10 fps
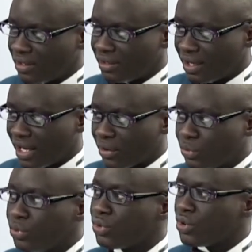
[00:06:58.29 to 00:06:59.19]
dans la
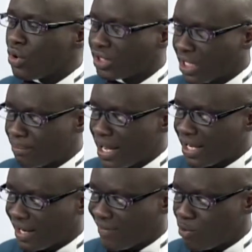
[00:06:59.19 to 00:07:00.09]
rue contre Marc
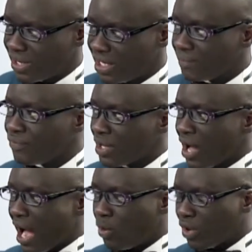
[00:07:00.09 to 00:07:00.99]

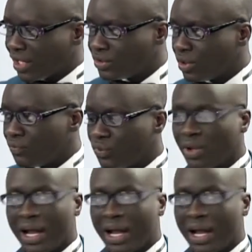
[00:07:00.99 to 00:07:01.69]
À l'occasion de